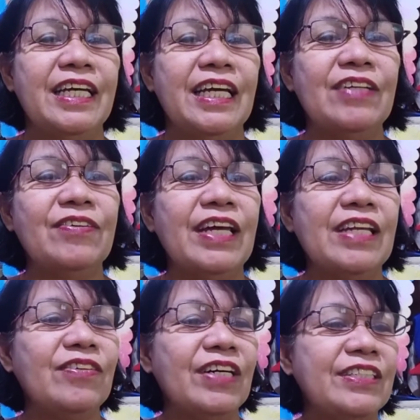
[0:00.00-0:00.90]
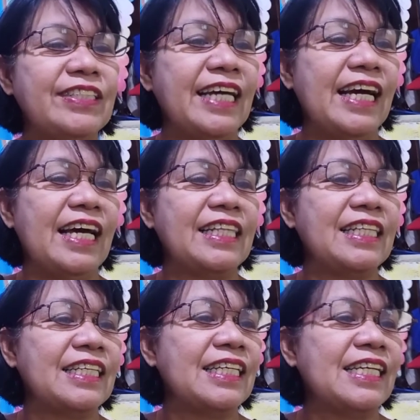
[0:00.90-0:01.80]
Hello, hello kayo
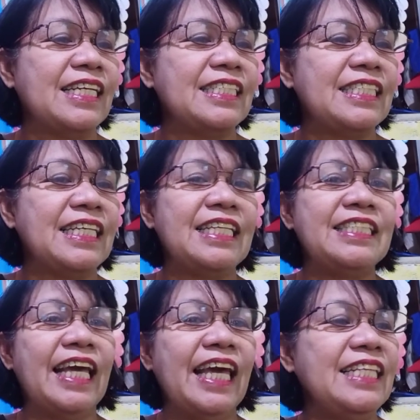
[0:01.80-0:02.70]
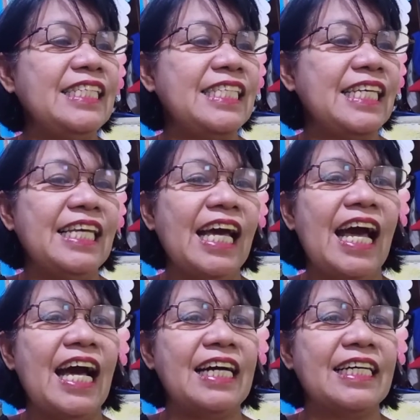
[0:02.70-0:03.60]
dyan. Si Jane
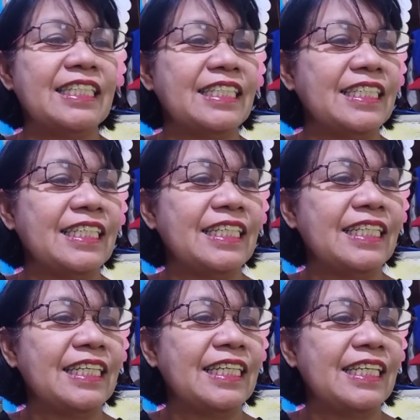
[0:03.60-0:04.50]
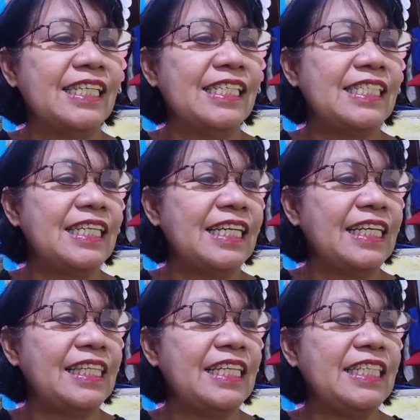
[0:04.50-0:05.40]
Siyang
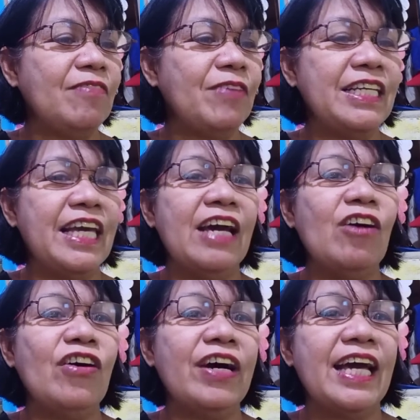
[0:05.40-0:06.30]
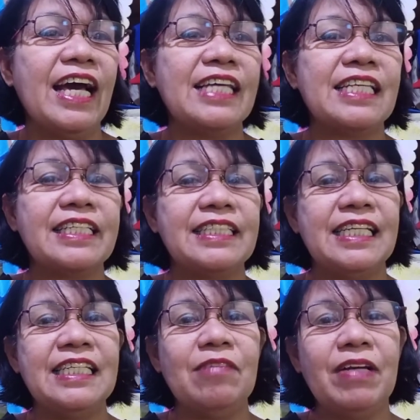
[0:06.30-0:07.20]
si Daniel Vallejo. Ayan,
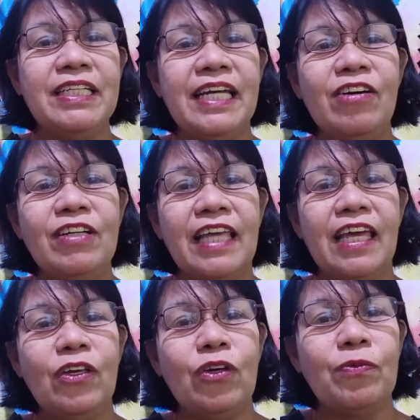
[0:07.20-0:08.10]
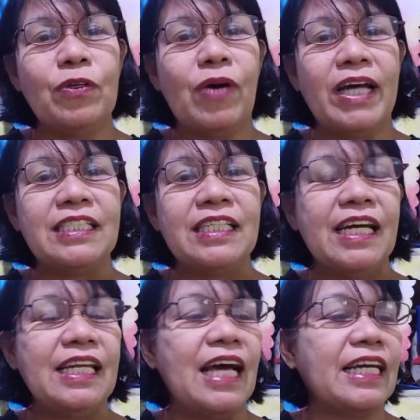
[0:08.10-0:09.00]
Daniel Vallejo, thank you for watching
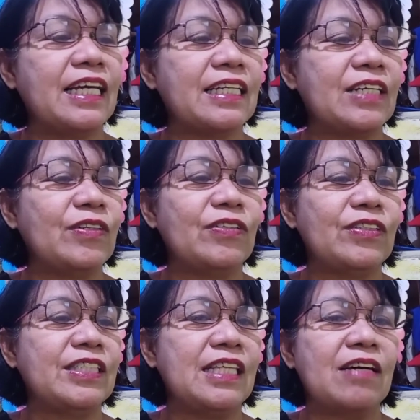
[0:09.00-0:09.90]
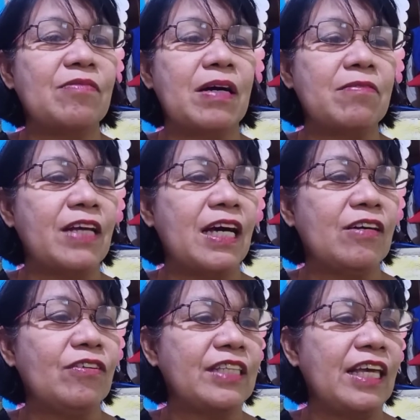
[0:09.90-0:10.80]
ha. Lagi kang nanonood ng mga vlog
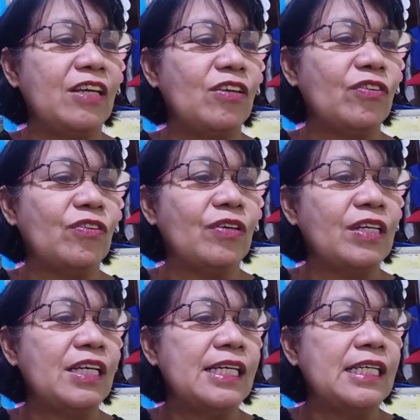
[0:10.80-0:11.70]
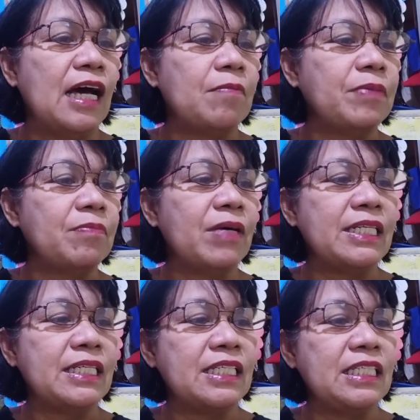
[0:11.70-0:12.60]
ko. Thank you. Ang
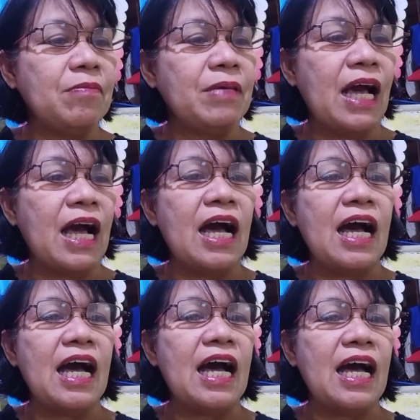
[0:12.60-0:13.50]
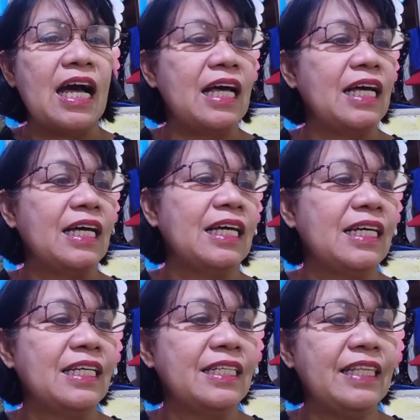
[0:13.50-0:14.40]
pambansang Chimi Aa.
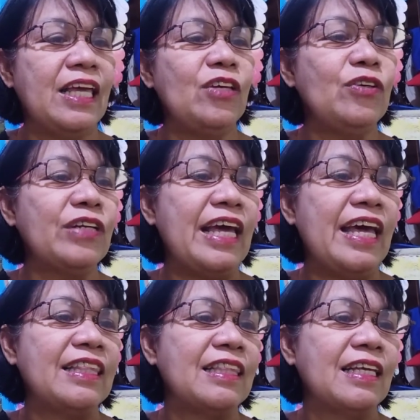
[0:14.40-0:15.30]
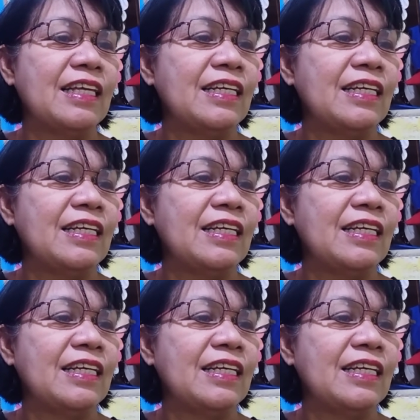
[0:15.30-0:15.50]
Thank you ren.